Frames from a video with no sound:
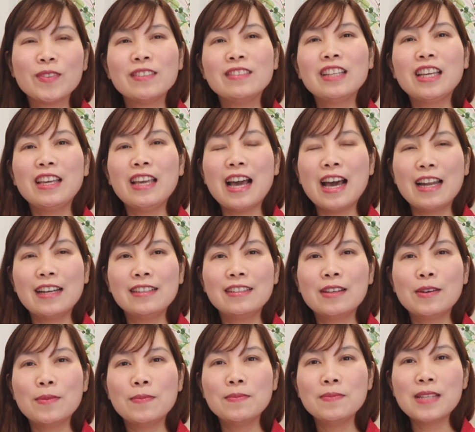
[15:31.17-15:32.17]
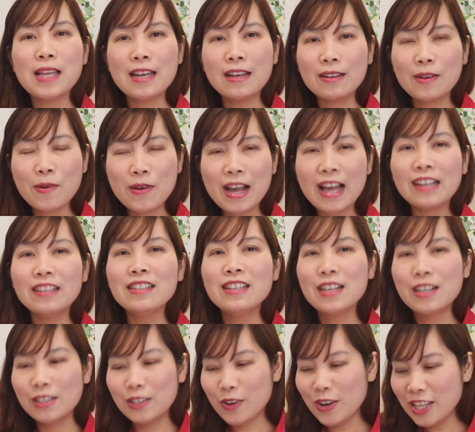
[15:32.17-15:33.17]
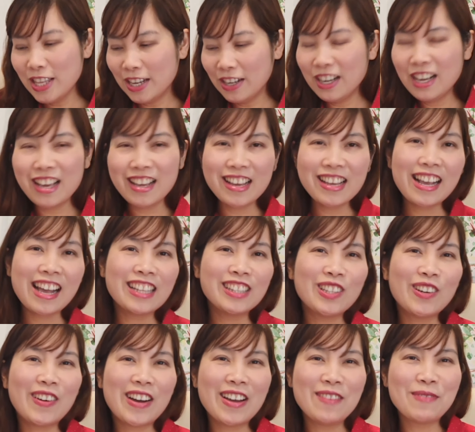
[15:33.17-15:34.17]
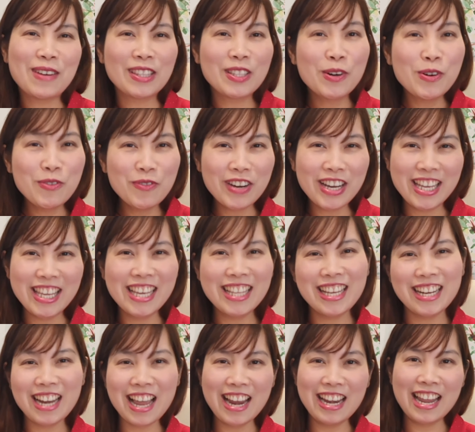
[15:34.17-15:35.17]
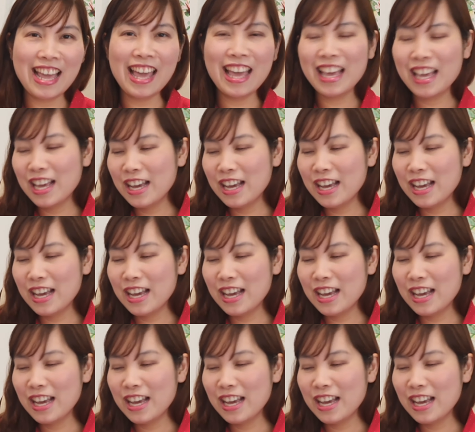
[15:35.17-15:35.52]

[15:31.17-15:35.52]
thì hạnh cũng sẽ cố gắng nói những cái cái ca tòa mà thú vị như thế này nè